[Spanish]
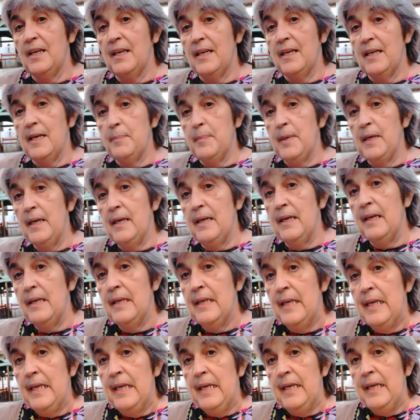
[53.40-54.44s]
garapena,
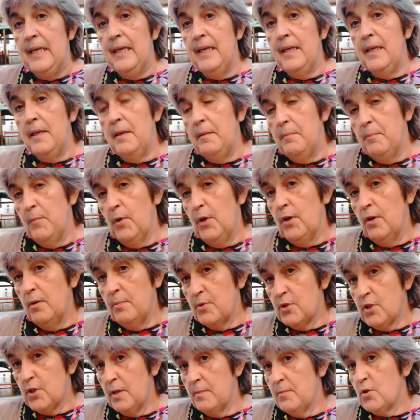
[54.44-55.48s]
y bueno,
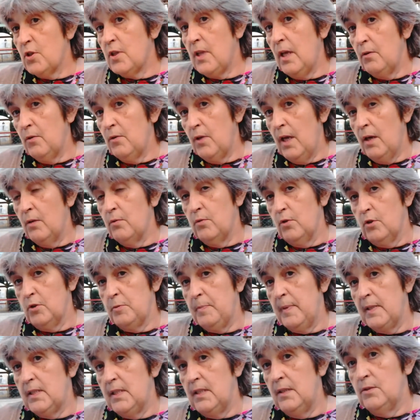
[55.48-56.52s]
pues hemos dado ya unos
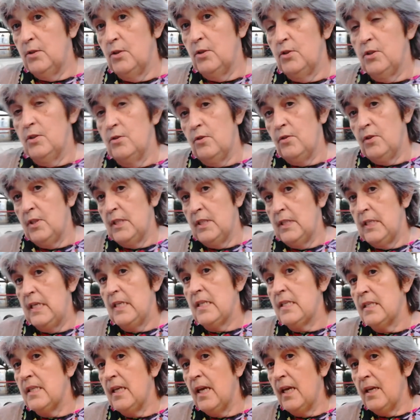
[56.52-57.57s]
pasitos. Entonces,
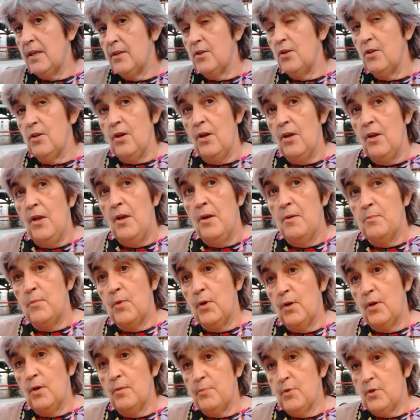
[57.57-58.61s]
este año,
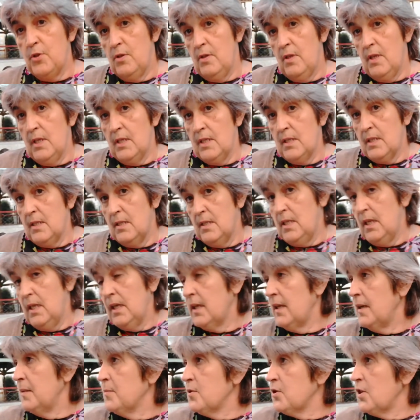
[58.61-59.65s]
bueno, pues eh,
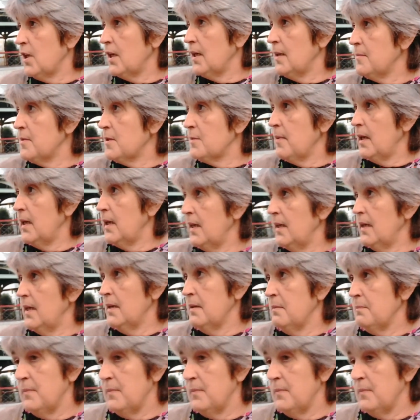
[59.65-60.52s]
seguiremos en la misma línea,